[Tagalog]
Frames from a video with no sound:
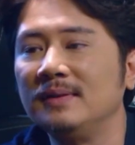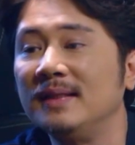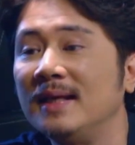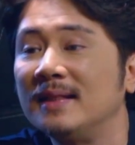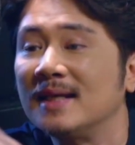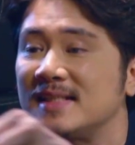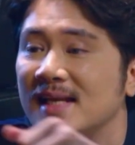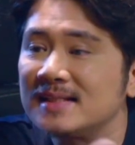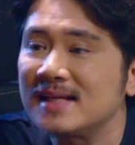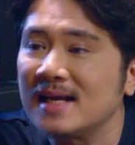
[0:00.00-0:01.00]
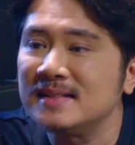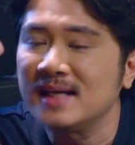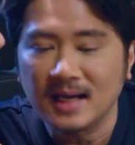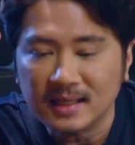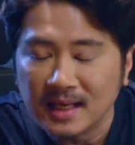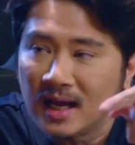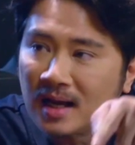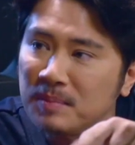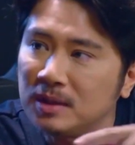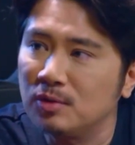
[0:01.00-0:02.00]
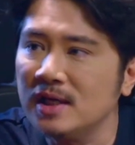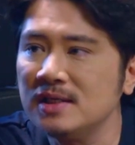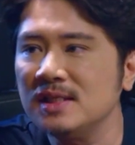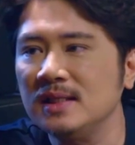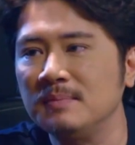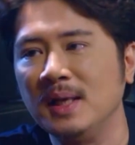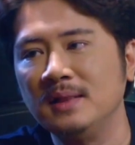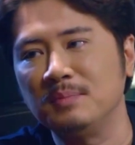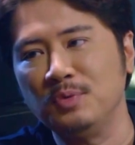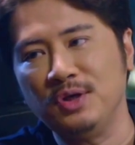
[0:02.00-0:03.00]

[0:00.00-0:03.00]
Hindi kita chinachancingan. ginakabit ko lang yung seatbelt